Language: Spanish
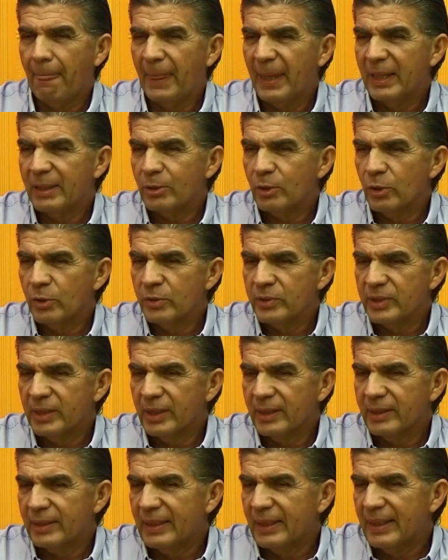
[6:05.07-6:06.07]

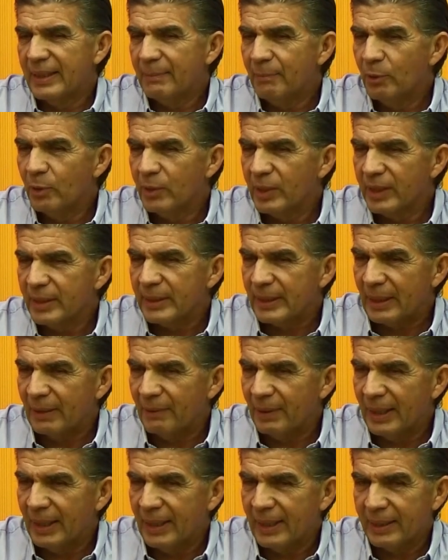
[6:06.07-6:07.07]
Entonces tenemos que
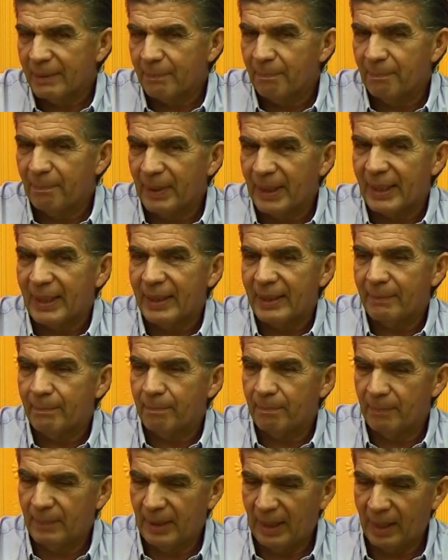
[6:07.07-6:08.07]
trabajar para
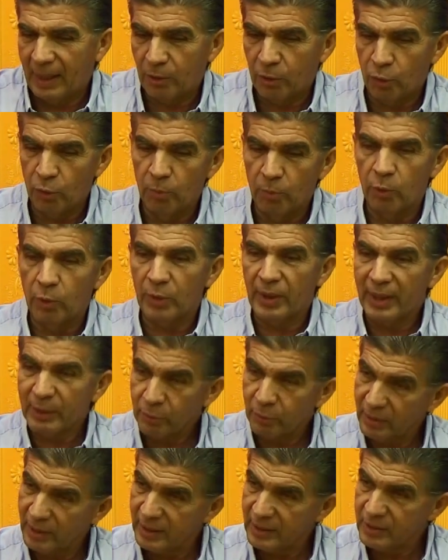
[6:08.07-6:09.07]
acomodar
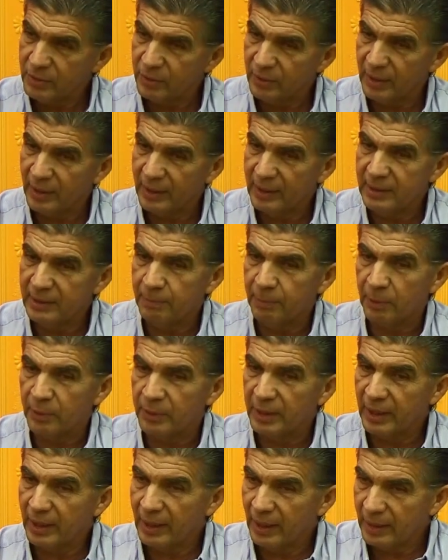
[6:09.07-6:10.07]
una ciudad y
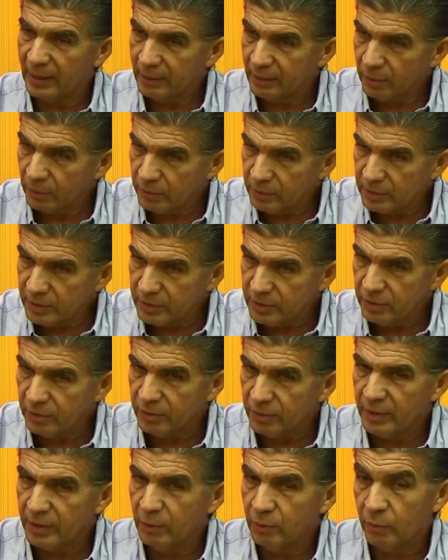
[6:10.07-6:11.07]
ponerla en
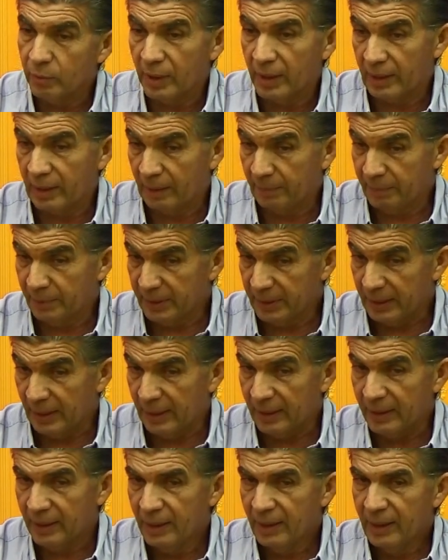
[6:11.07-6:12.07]
condiciones, una
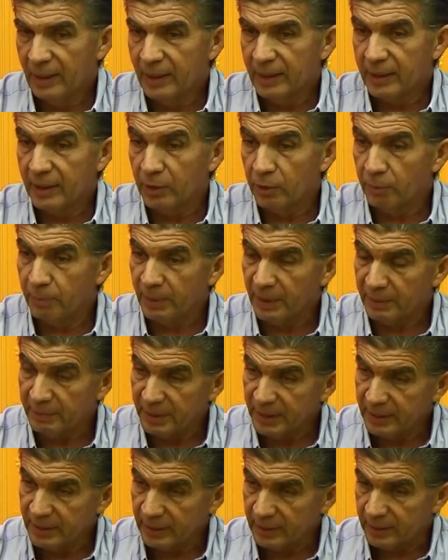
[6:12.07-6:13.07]
capital que nos
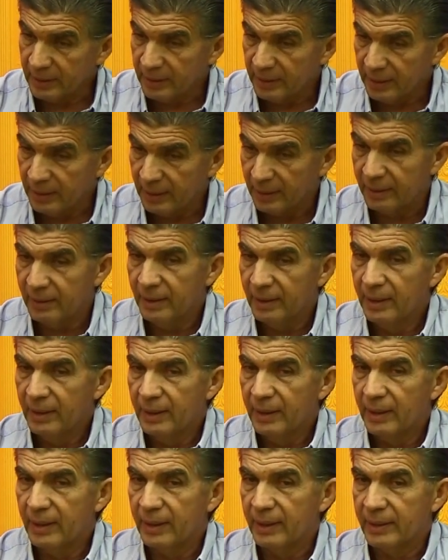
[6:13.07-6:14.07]
permita tener
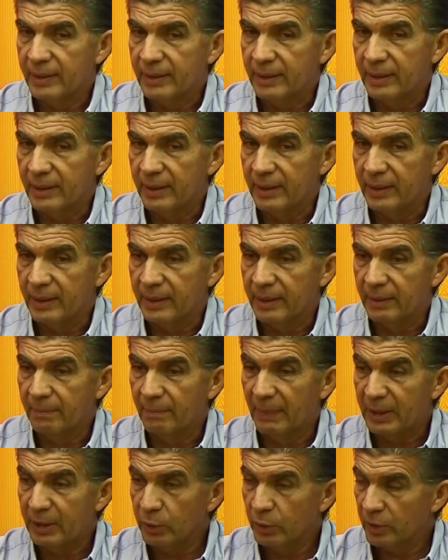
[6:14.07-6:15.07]
este,
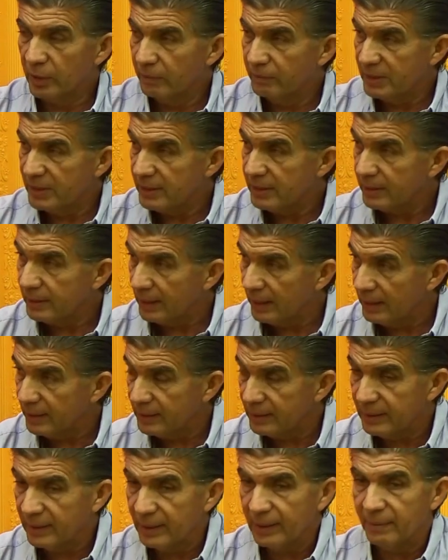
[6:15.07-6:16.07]
mayores
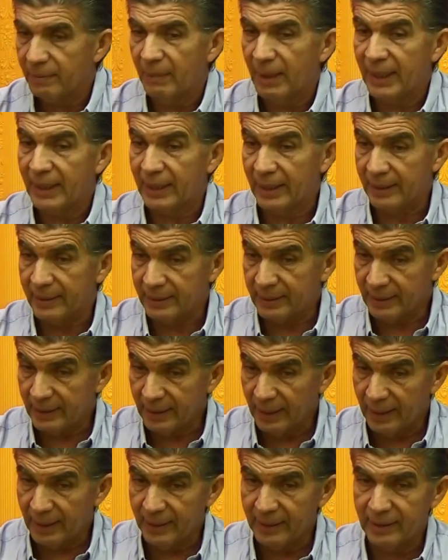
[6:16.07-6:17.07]
visitantes, más
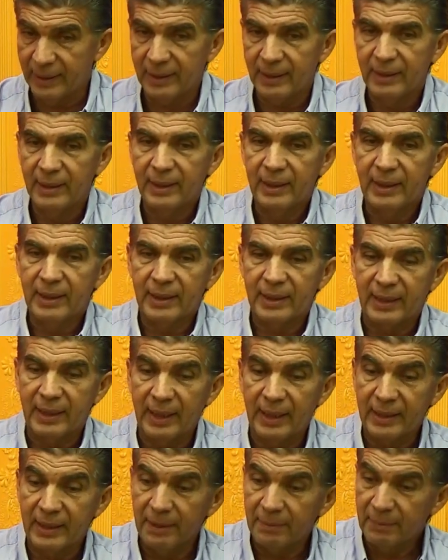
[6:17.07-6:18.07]
cantidades, que
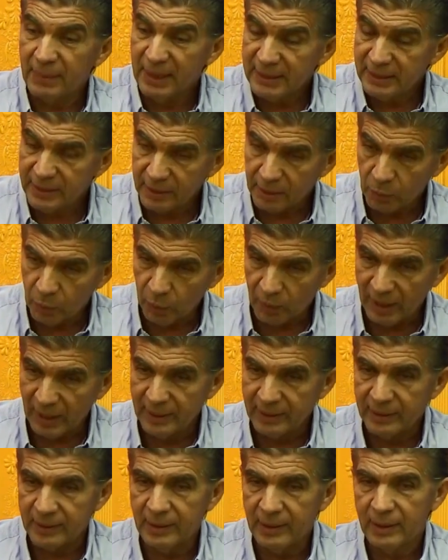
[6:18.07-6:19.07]
haya más
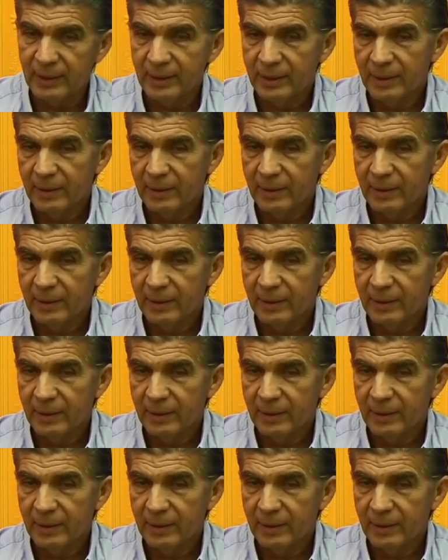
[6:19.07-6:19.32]
circulante